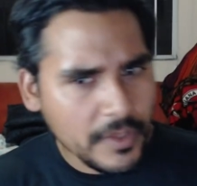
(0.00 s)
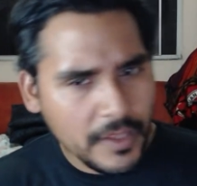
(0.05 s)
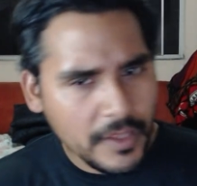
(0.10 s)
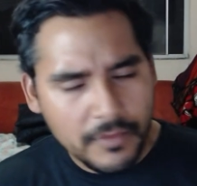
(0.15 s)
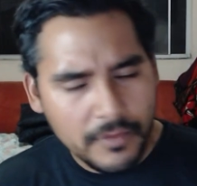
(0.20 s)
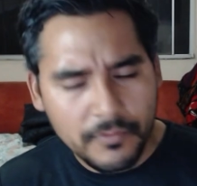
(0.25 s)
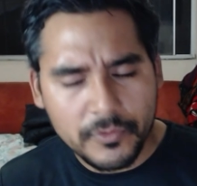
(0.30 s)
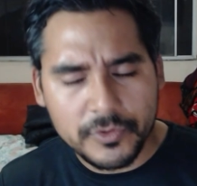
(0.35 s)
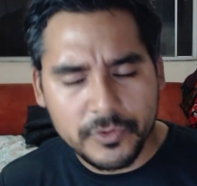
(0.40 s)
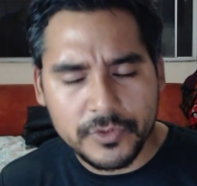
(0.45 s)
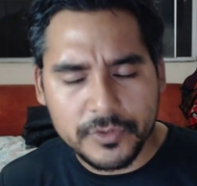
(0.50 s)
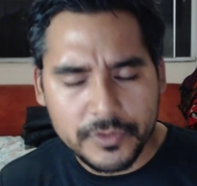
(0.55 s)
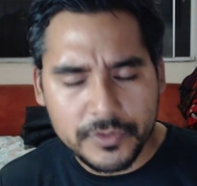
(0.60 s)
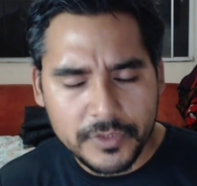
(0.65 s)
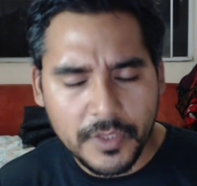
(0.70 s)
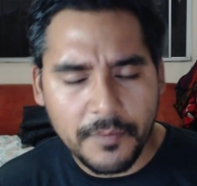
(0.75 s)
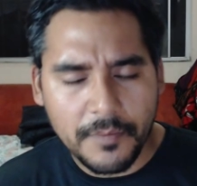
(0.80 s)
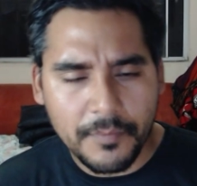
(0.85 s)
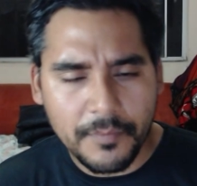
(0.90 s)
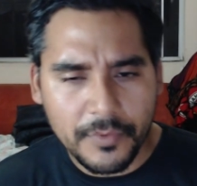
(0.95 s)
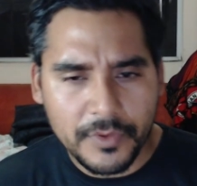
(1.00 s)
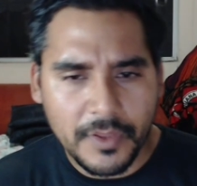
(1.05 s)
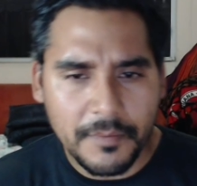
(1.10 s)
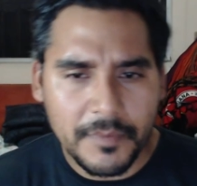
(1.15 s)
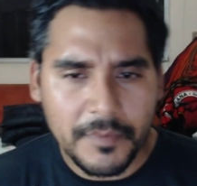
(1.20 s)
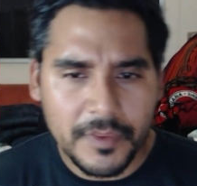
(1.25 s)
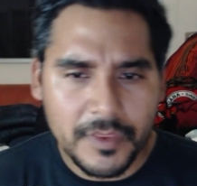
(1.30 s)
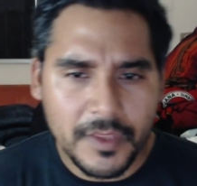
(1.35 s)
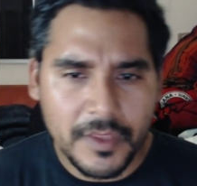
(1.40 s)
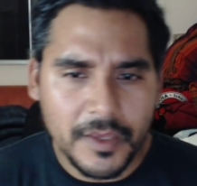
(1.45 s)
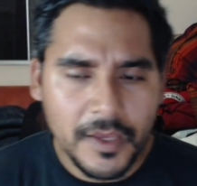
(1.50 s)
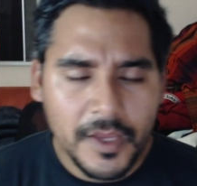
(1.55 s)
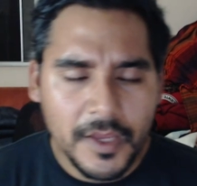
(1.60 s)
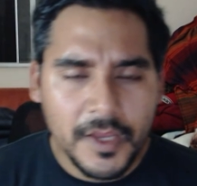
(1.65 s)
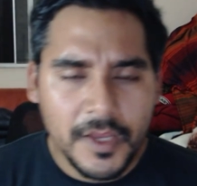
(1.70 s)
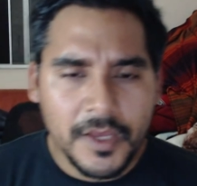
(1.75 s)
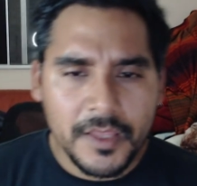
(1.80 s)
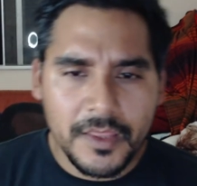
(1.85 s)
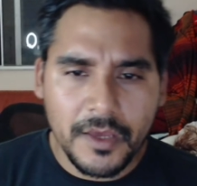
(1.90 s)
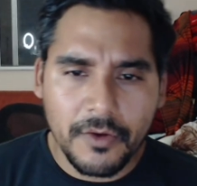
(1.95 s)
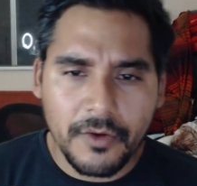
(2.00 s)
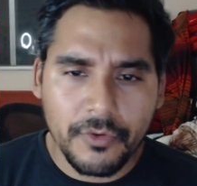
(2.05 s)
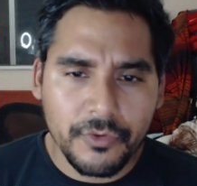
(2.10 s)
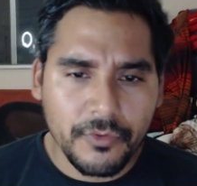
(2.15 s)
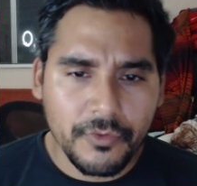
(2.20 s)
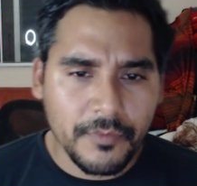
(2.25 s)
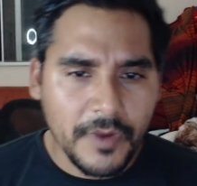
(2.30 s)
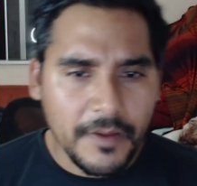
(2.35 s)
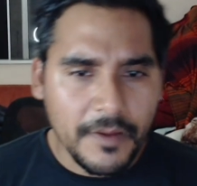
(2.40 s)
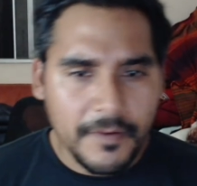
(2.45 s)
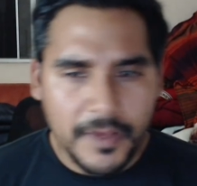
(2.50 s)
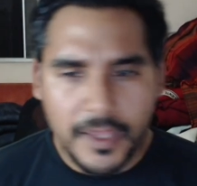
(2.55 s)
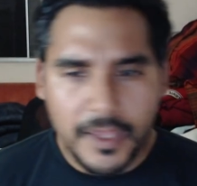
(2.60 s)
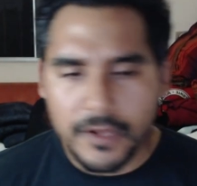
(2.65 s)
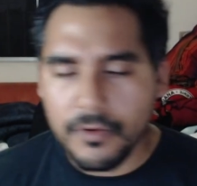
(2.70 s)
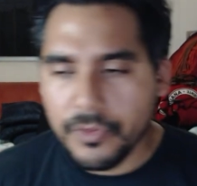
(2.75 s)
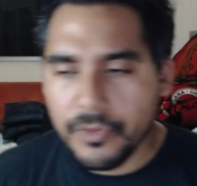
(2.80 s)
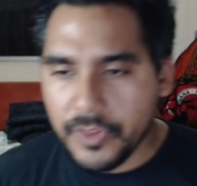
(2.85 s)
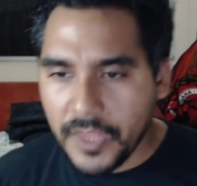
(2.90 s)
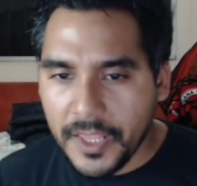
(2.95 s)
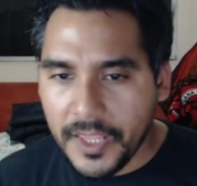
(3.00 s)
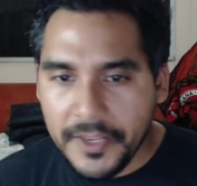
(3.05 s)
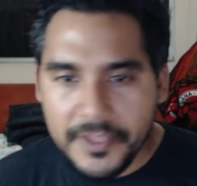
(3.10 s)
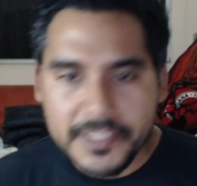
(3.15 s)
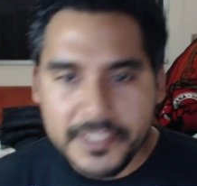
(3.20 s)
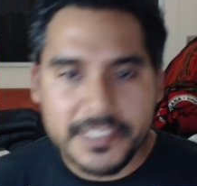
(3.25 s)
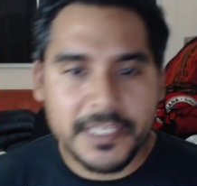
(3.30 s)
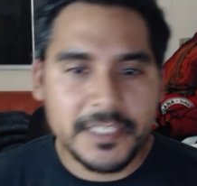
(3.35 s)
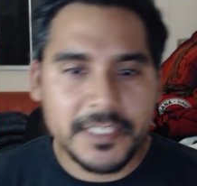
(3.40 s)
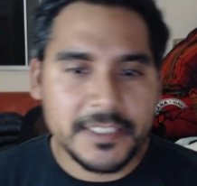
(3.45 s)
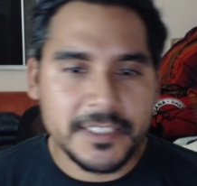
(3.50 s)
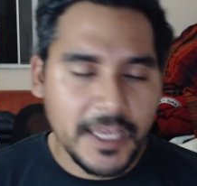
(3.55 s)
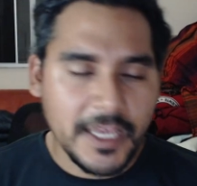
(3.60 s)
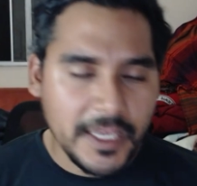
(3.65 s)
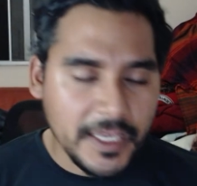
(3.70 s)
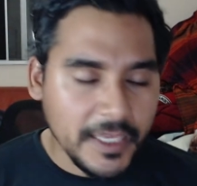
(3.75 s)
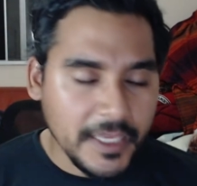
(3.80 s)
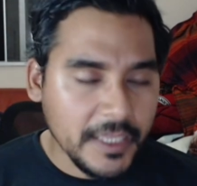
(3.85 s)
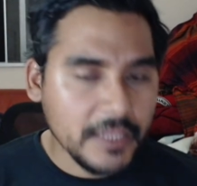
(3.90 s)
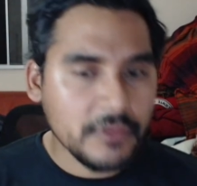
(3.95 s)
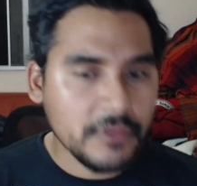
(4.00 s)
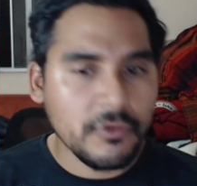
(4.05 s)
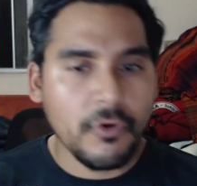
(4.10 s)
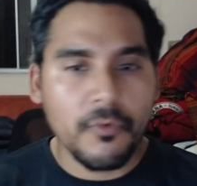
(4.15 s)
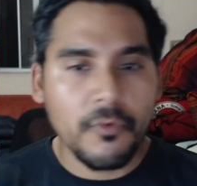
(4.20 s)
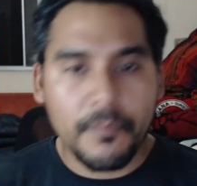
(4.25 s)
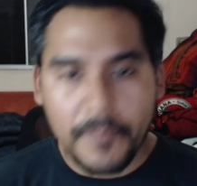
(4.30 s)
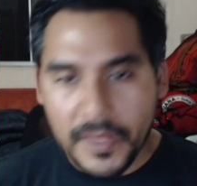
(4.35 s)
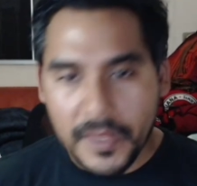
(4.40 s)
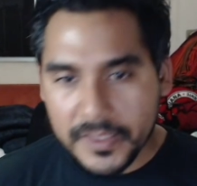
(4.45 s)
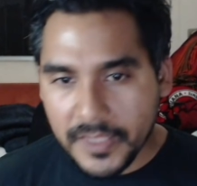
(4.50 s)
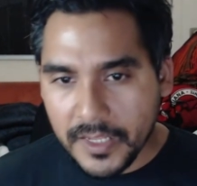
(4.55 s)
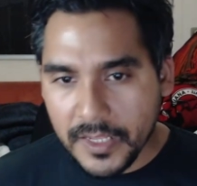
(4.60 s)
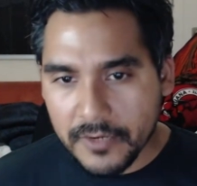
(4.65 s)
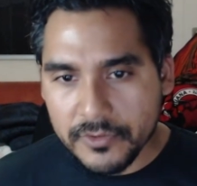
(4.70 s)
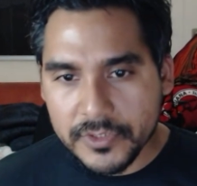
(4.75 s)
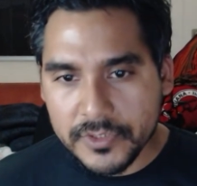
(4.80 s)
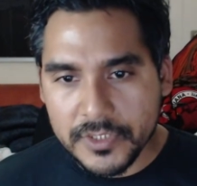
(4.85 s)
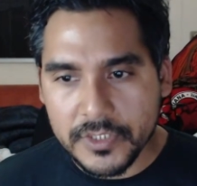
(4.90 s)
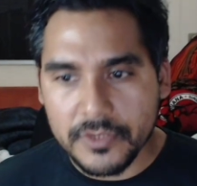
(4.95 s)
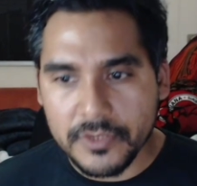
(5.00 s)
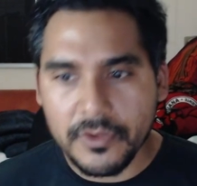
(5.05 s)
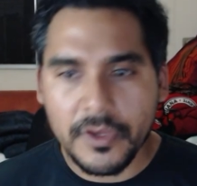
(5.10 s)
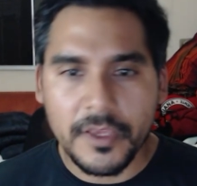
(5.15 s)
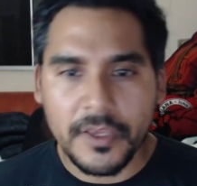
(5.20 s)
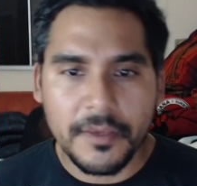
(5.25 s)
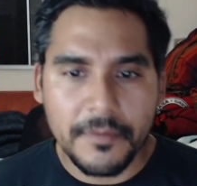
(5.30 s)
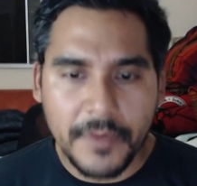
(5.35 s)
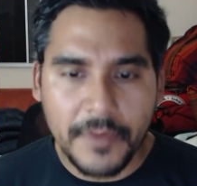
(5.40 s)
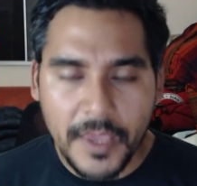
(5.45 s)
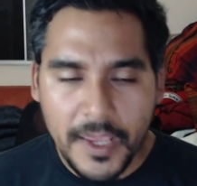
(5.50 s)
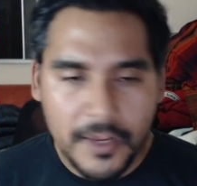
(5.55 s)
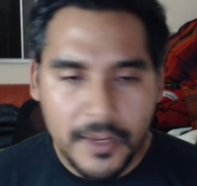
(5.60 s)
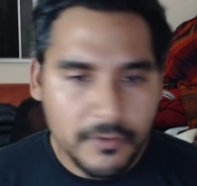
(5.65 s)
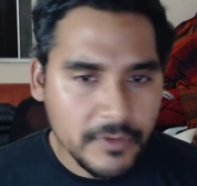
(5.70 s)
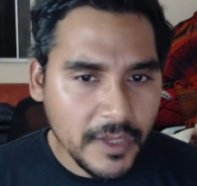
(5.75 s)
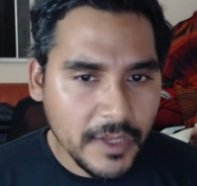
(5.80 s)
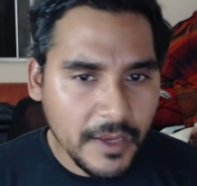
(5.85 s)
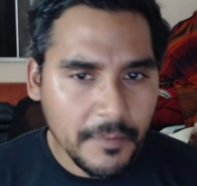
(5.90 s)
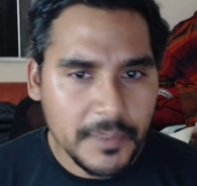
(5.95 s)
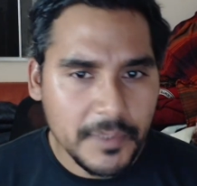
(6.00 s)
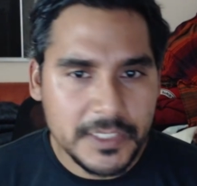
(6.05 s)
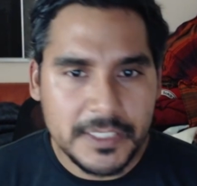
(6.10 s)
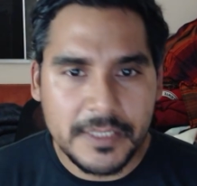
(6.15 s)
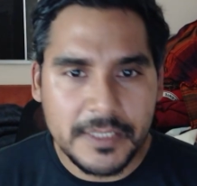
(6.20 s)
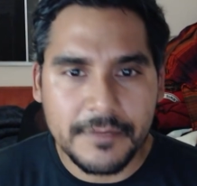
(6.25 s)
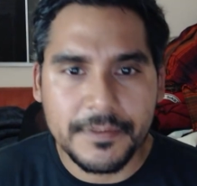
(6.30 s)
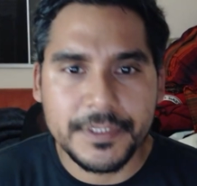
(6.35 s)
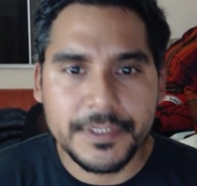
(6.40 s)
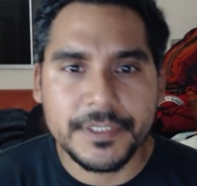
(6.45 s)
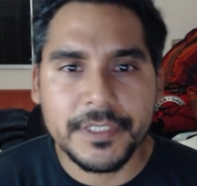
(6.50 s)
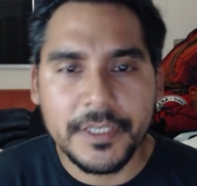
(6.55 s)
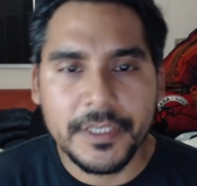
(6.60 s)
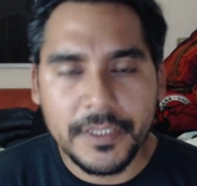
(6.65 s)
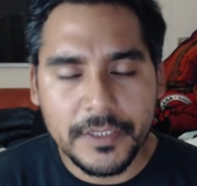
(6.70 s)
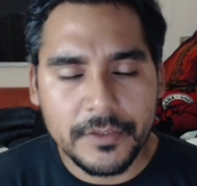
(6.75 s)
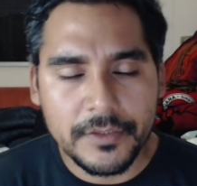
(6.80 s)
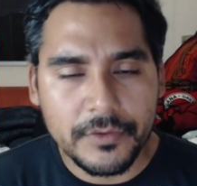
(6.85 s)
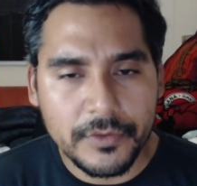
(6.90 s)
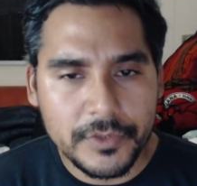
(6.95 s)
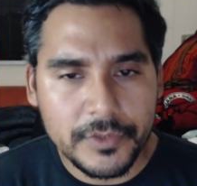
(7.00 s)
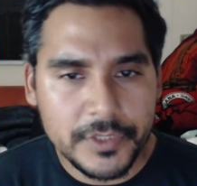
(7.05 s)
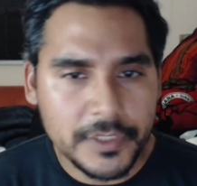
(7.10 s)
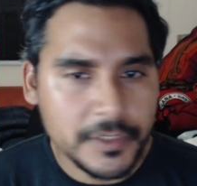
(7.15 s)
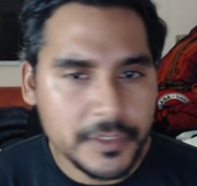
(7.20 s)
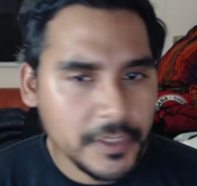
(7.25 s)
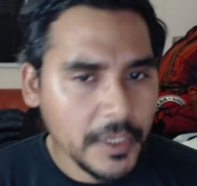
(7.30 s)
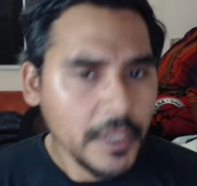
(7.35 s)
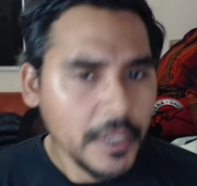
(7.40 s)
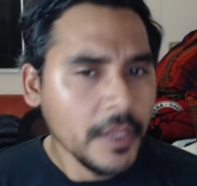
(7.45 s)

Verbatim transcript: hace mucho tiempo también se, se acostumbraba que los tenis y el saquito, un pantaloncito ahí bien, una camisa de vestir, entonces